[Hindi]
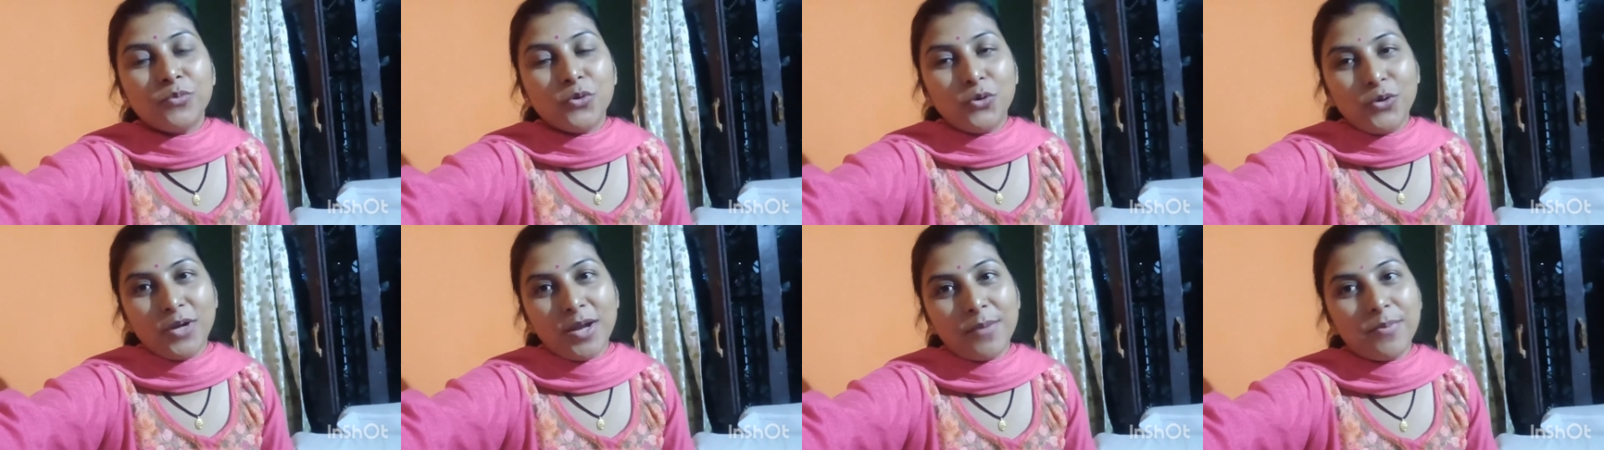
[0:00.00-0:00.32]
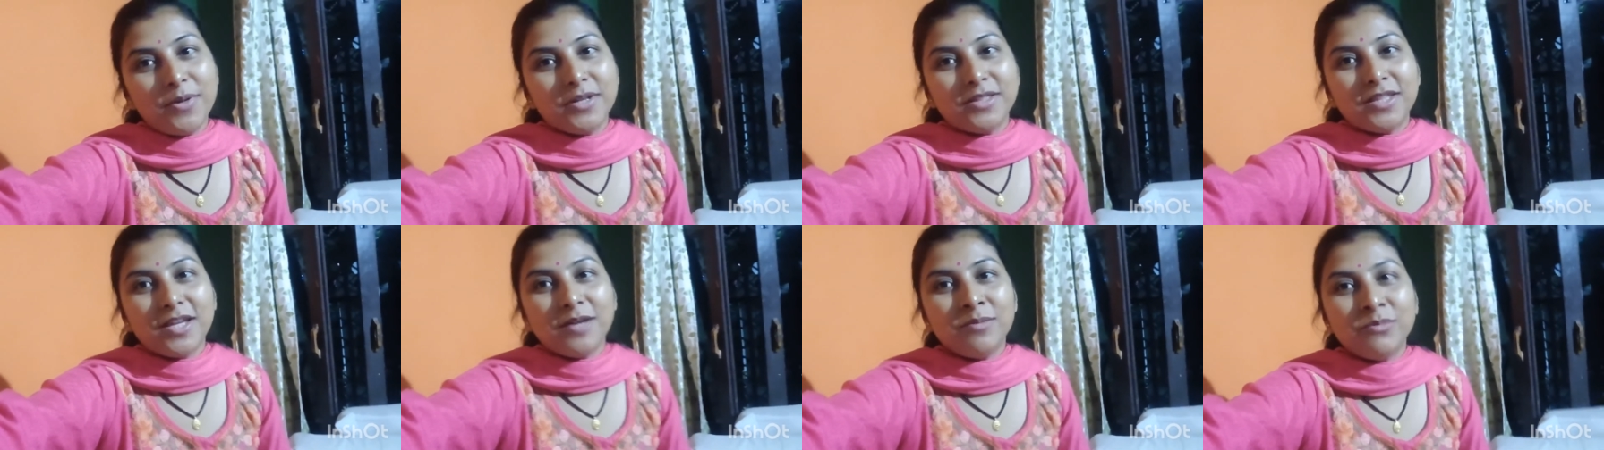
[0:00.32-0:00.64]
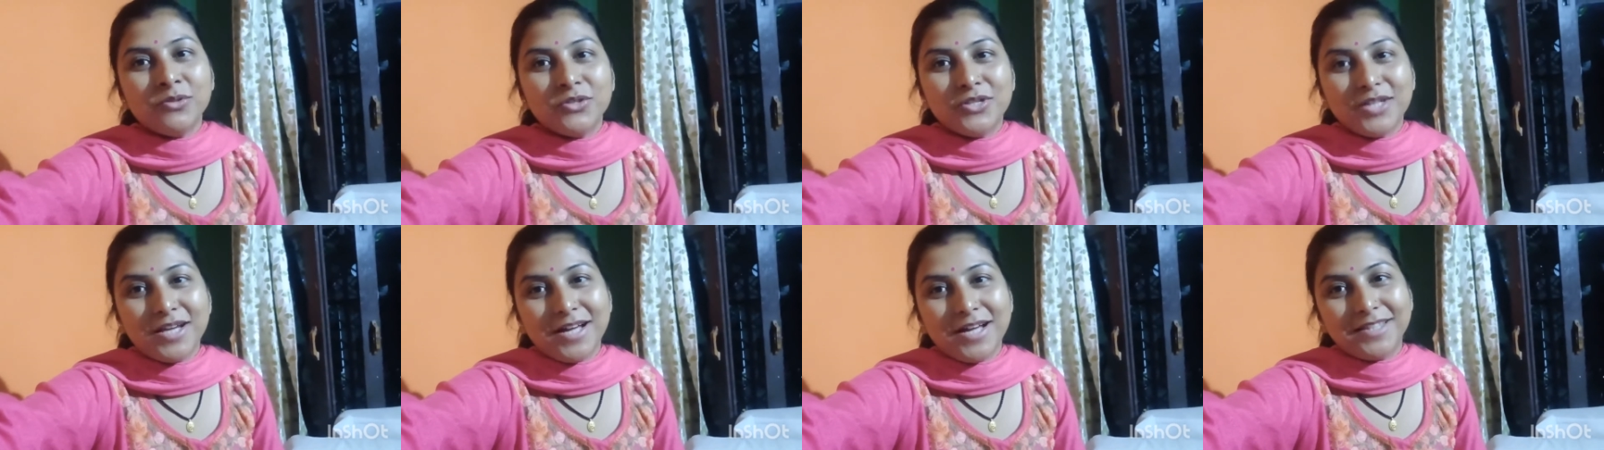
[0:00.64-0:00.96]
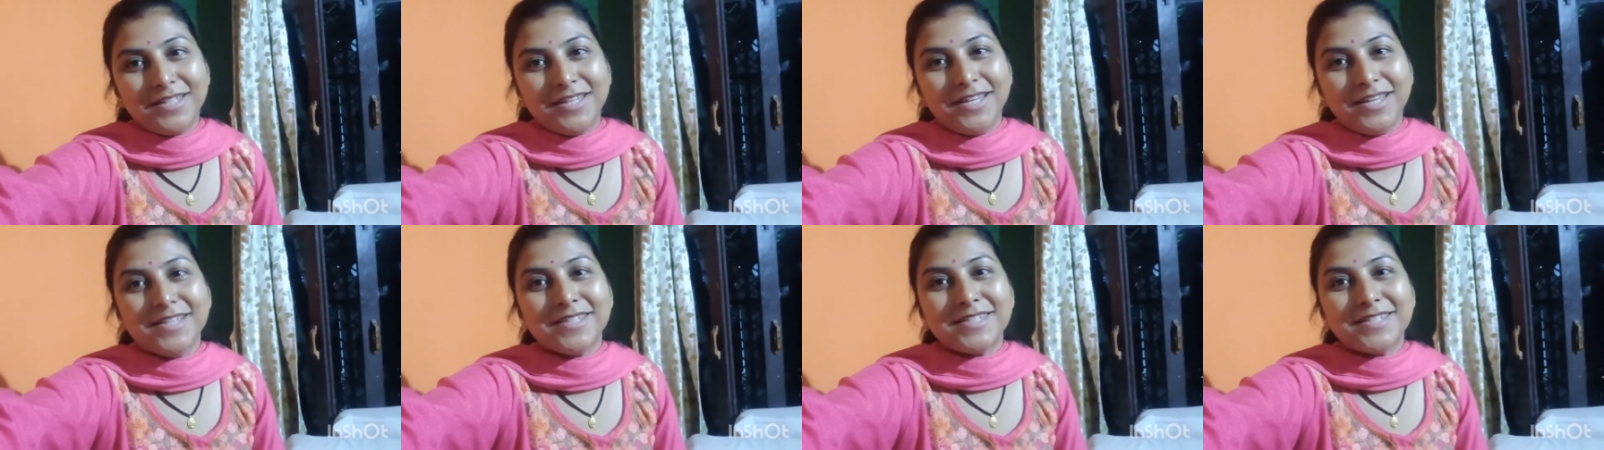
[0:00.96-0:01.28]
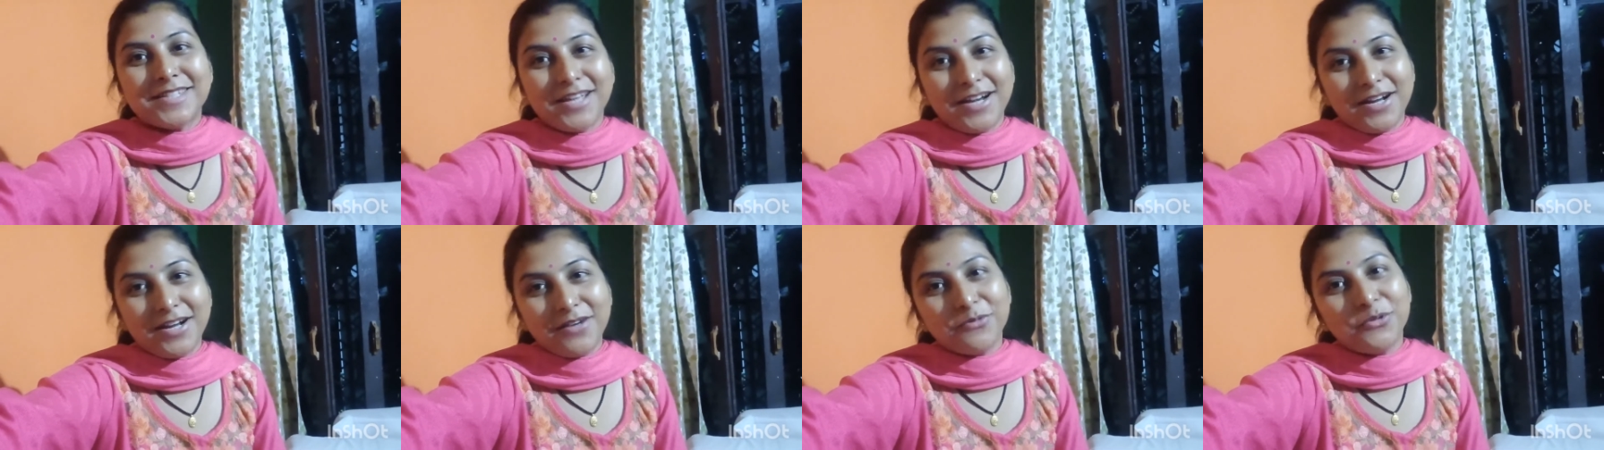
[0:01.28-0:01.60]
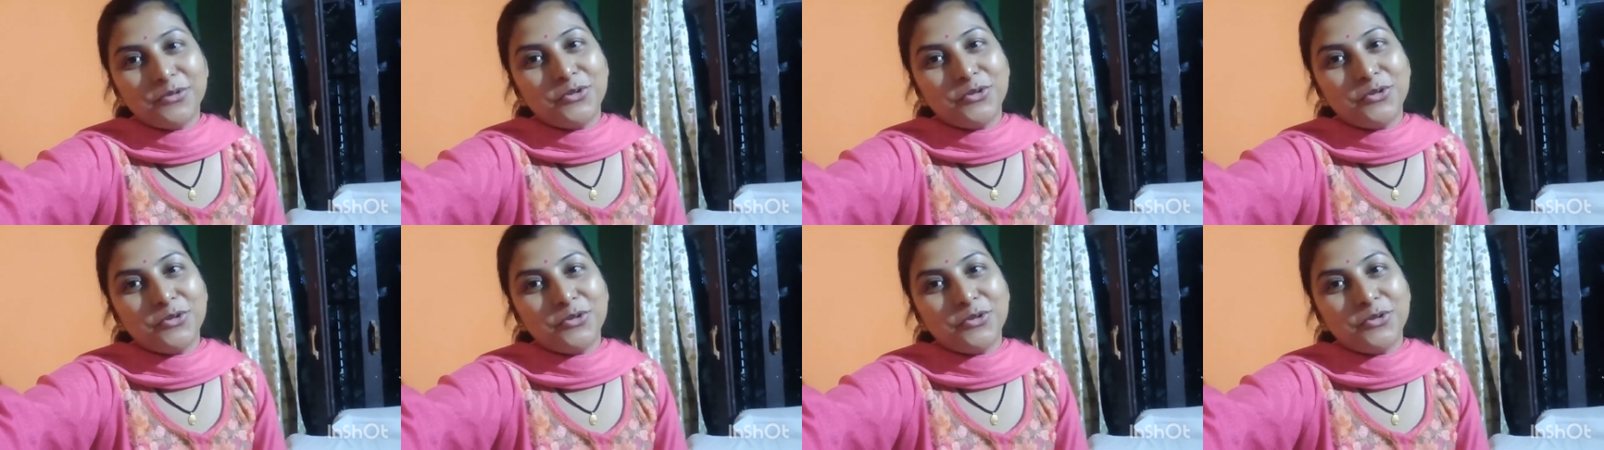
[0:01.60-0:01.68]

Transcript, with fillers: बोलना पड़ता है मुझे आती है शर्म